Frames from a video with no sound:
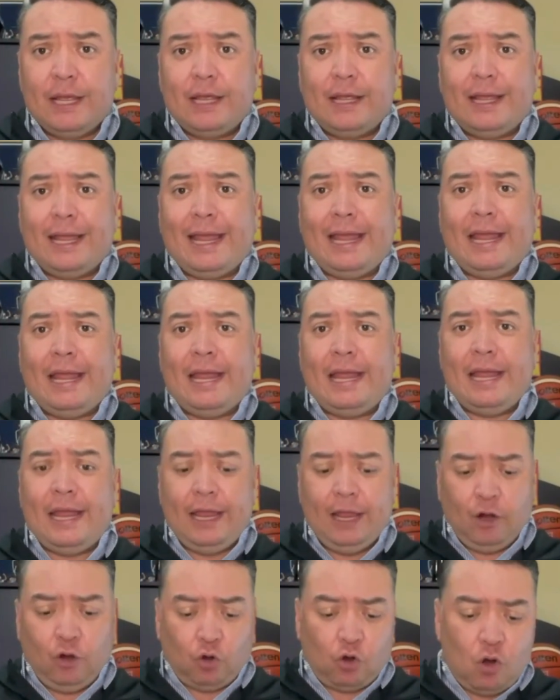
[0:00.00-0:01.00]

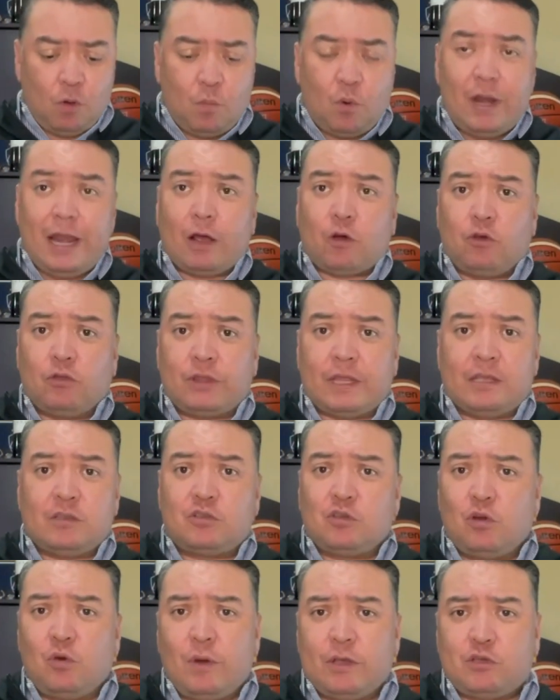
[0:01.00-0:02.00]
Eh, Romo en la
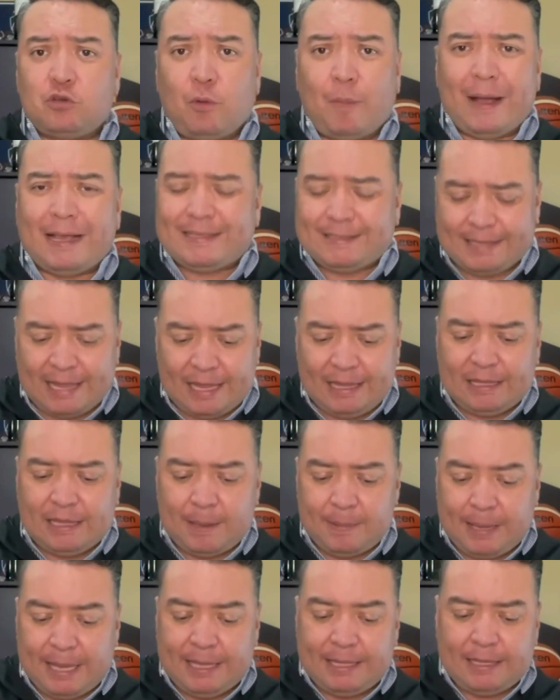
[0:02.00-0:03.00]
contención lo ha hecho
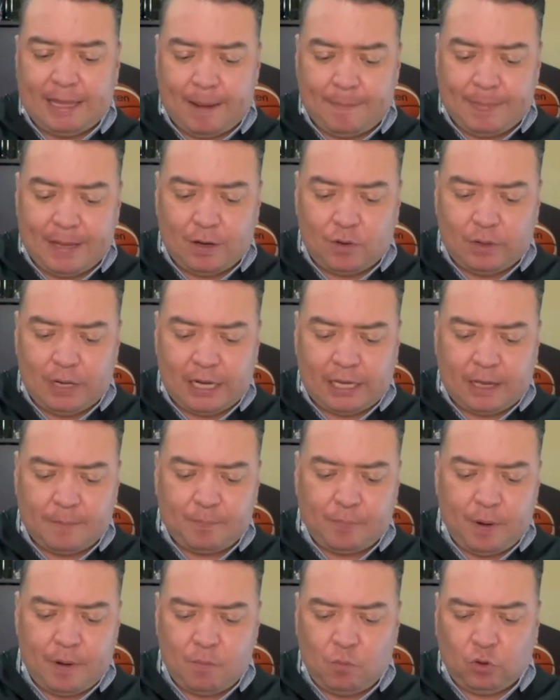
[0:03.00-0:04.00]
bastante bien también con el
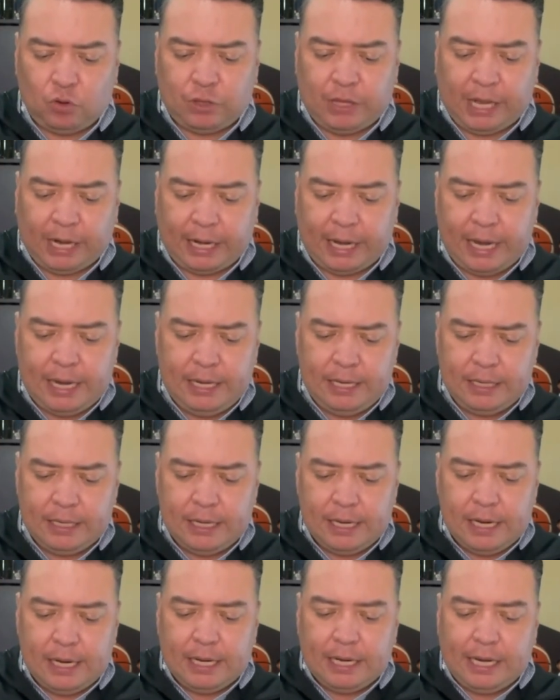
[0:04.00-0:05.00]
equipo de Monterrey.
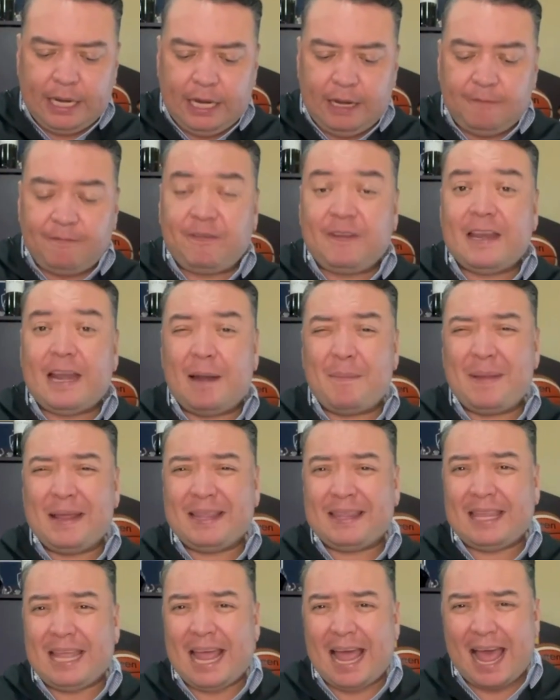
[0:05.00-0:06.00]
Y
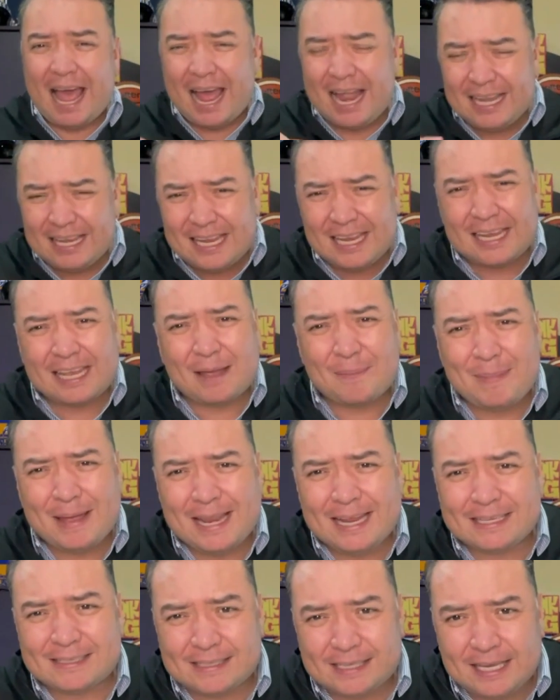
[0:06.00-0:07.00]
finalmente, alguien que
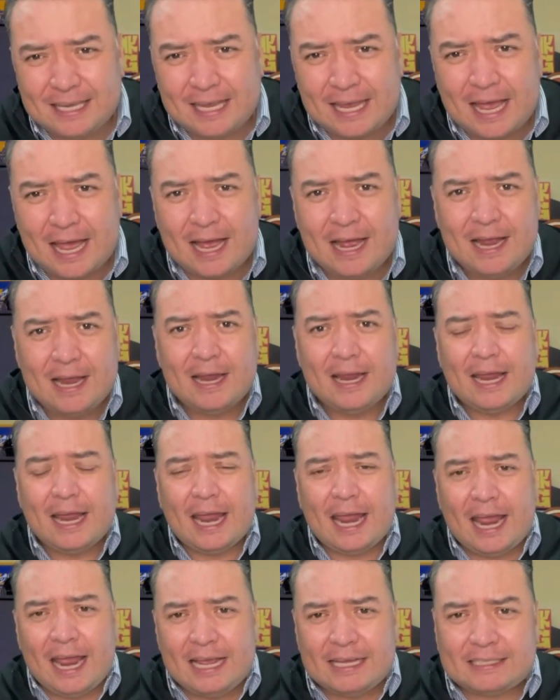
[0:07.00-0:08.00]
merecía
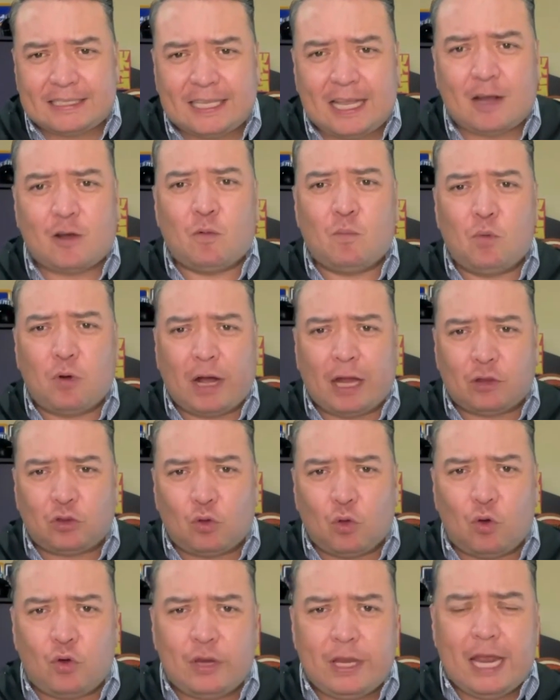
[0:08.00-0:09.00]
esta
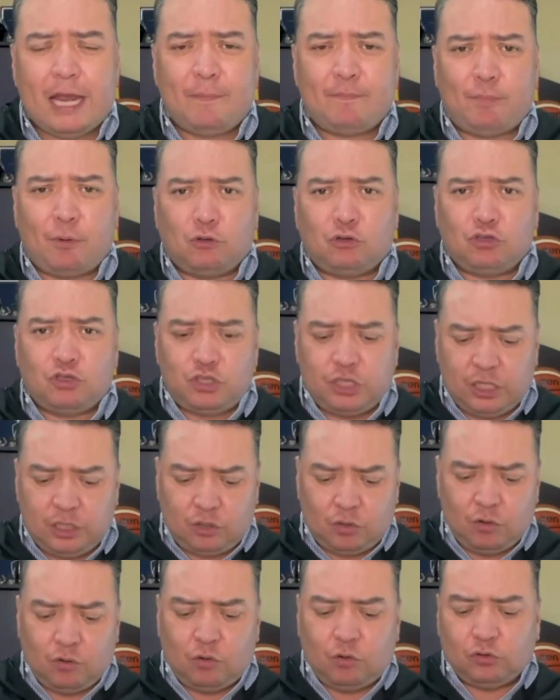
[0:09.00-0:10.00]
convocatoria, el
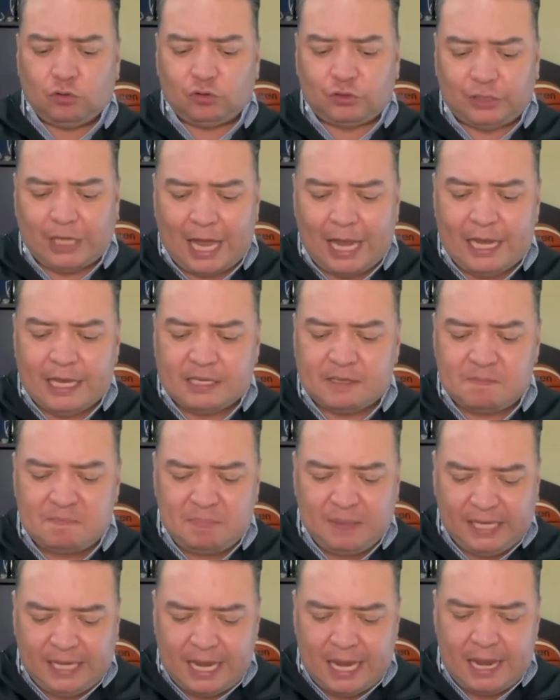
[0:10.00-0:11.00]
Ponchito González.
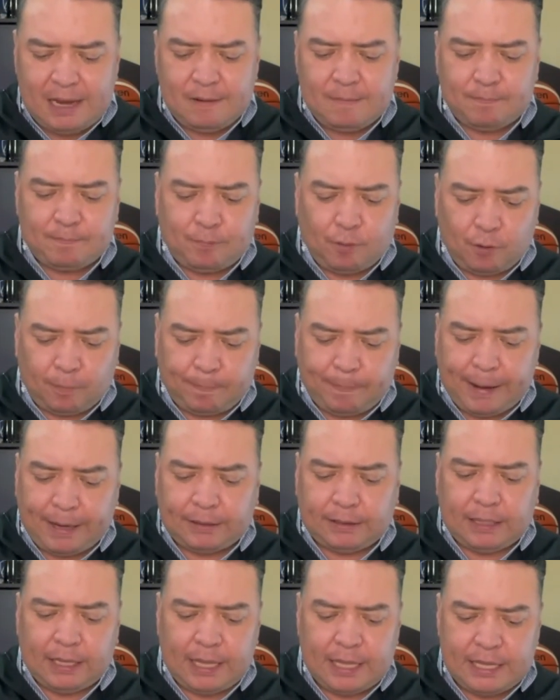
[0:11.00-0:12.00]
Bien, por
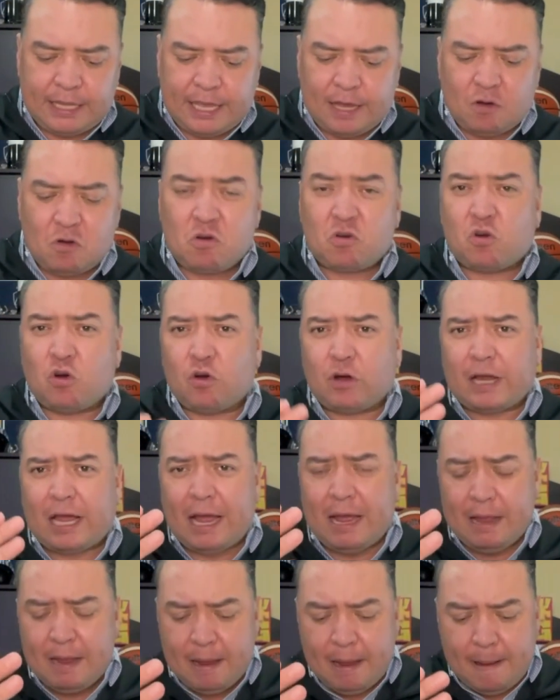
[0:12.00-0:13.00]
parte de Diego
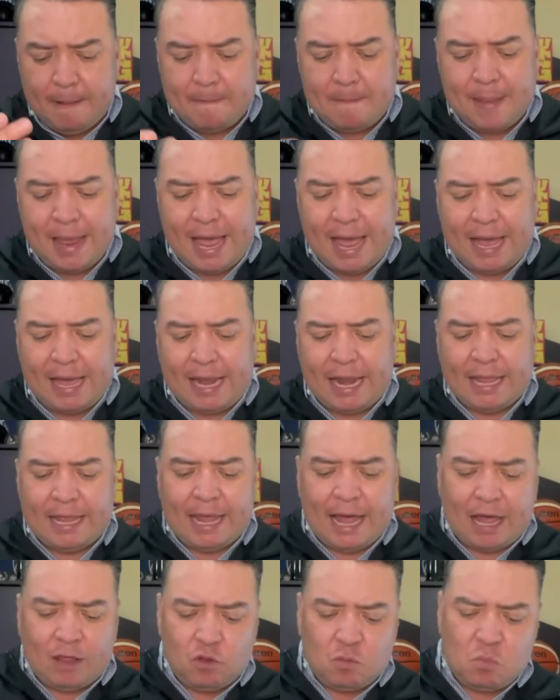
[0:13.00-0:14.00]
Coca, me ha
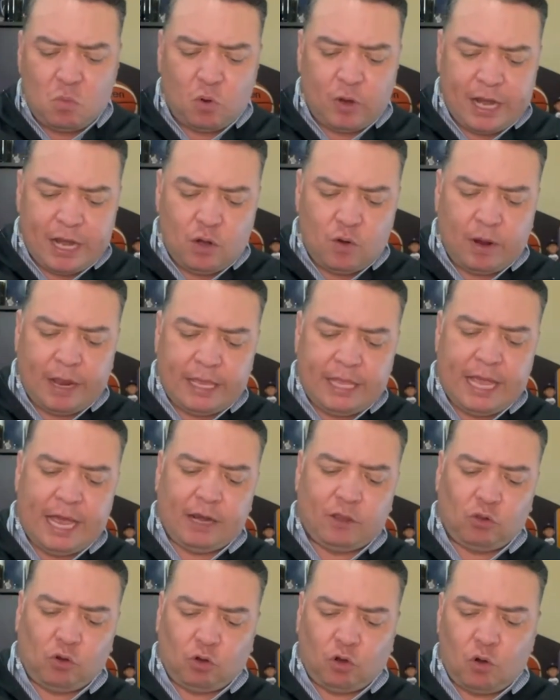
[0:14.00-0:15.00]
agradado Moreno,
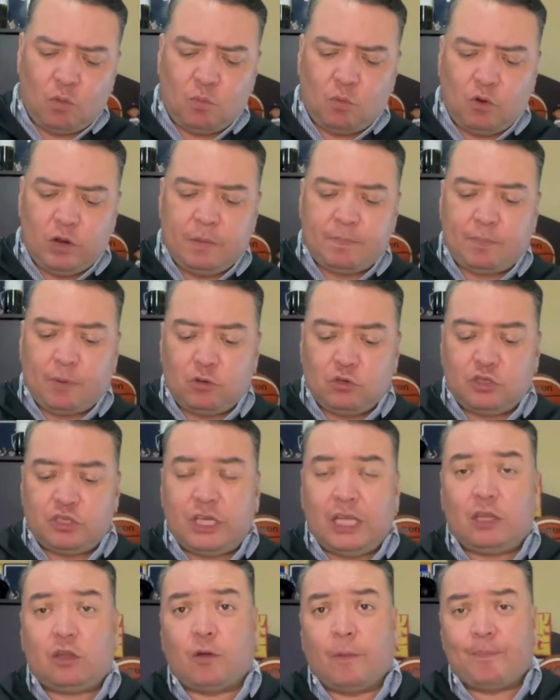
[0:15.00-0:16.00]
Gallardo, Romo y
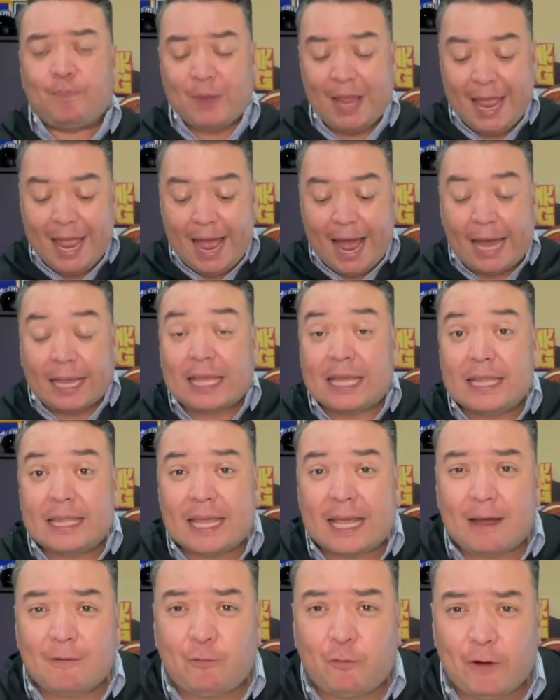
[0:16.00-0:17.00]
Ponchito. ¿A quién
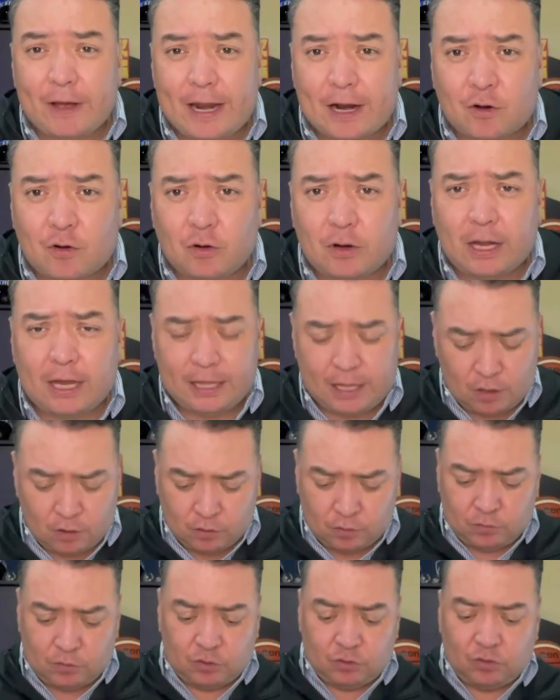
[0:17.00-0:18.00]
deja fuera Coca de
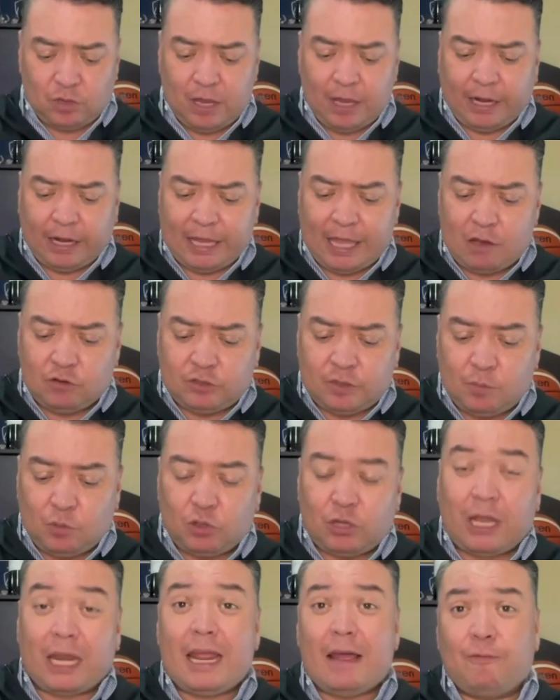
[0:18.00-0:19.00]
los eh, Rayados de
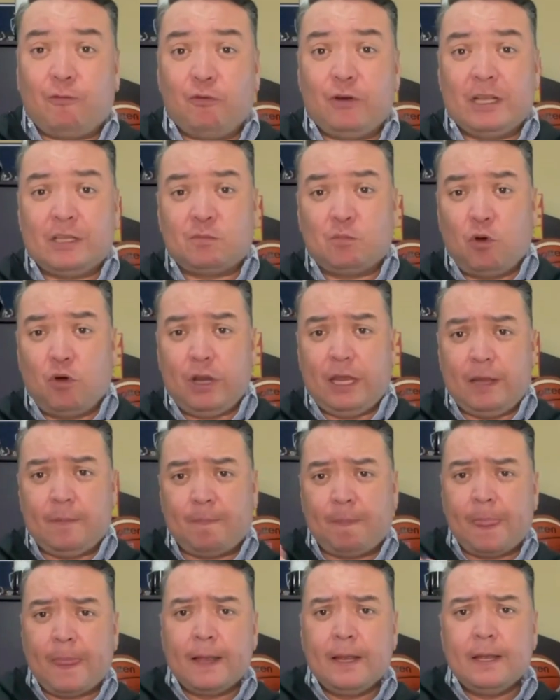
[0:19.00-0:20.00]
Monterrey? A Funes Mori.